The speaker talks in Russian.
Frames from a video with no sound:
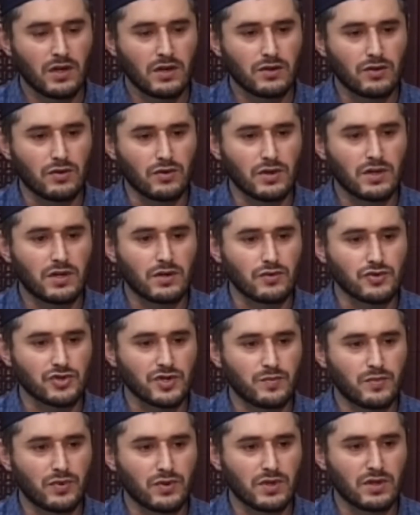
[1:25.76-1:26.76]
то это уже
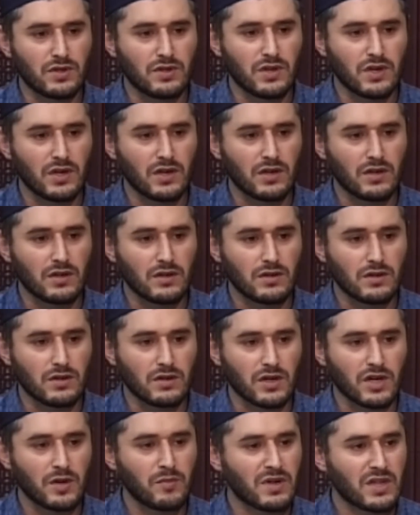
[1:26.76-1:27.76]
будет не
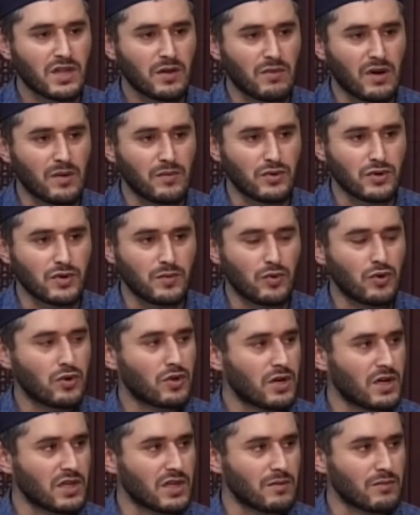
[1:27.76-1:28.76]
а, рибатом, а будет
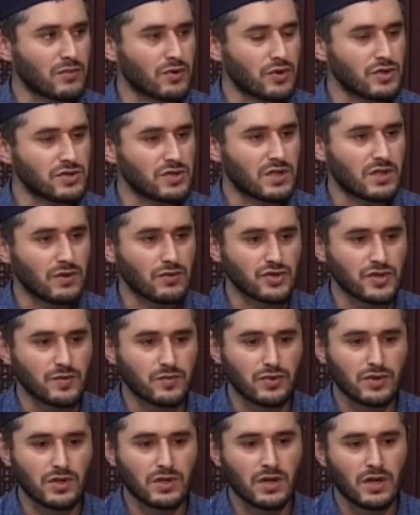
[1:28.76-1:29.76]
бухтаном. То есть это уже
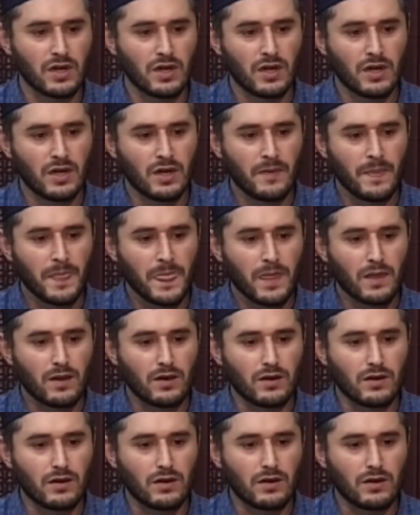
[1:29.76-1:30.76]
будет
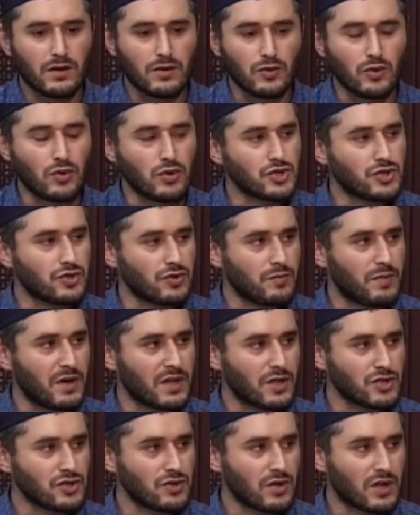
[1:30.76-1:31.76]
ложью по
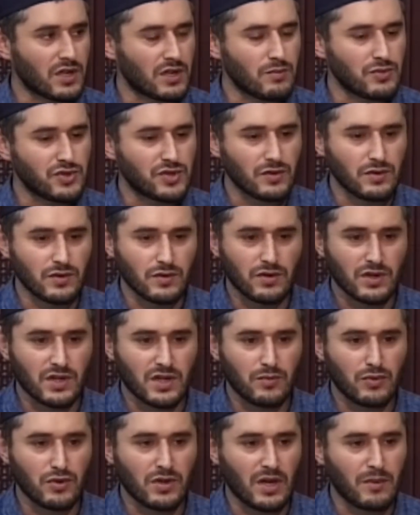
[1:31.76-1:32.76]
отношению к этому человеку. Это
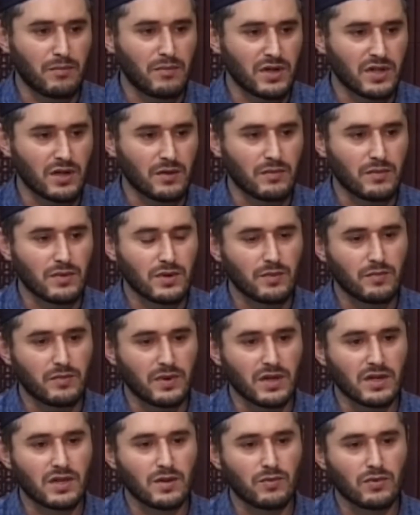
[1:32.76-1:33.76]
будет обманом.
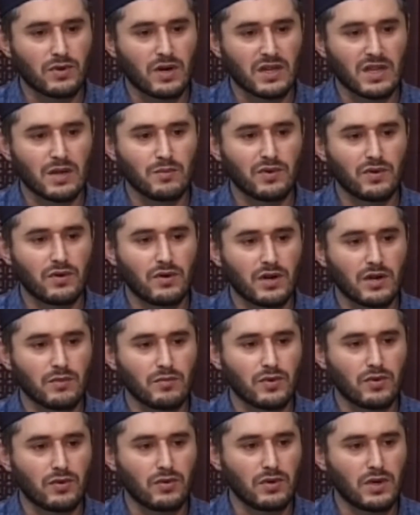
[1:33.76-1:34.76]
Поэтому, когда мы
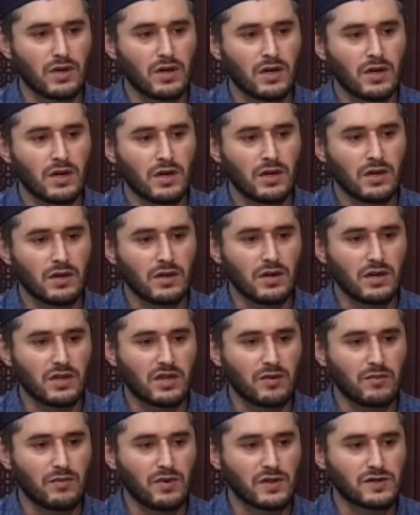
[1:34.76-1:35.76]
говорим хула,
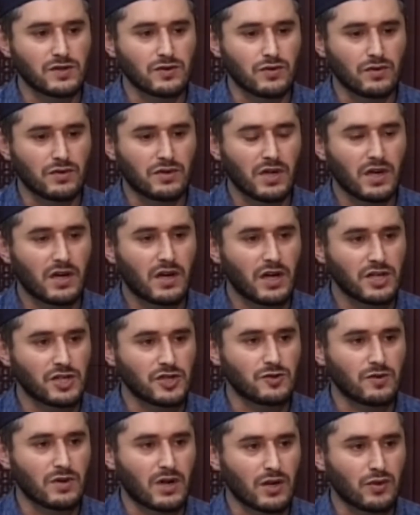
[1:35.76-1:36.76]
это имеется в виду те
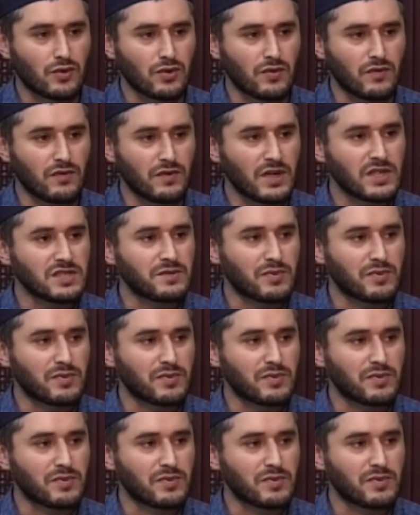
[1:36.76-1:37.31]
качества, которые в нас